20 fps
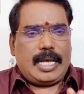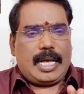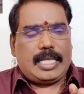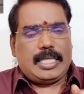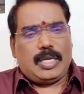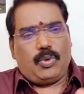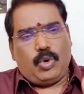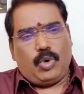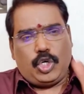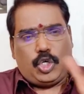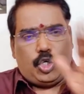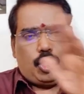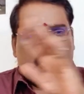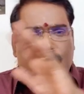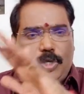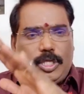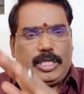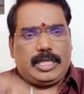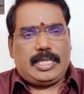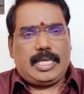அந்த
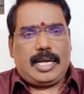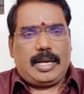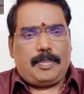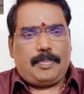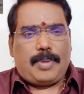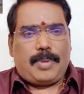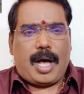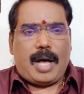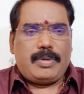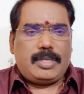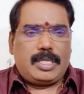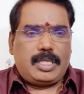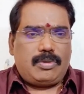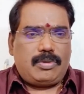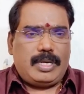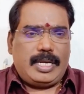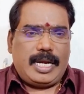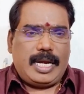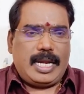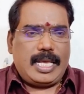ஒட்டுமொத்த
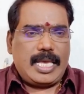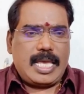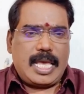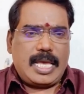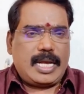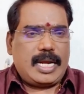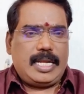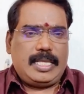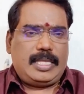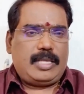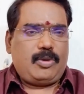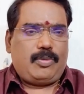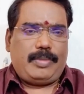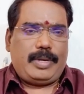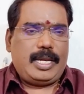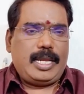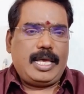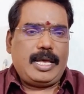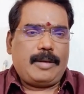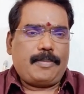பாவத்துவ நிலையை கணித்தோம்
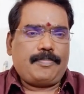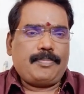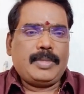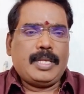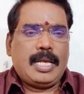இல்லையா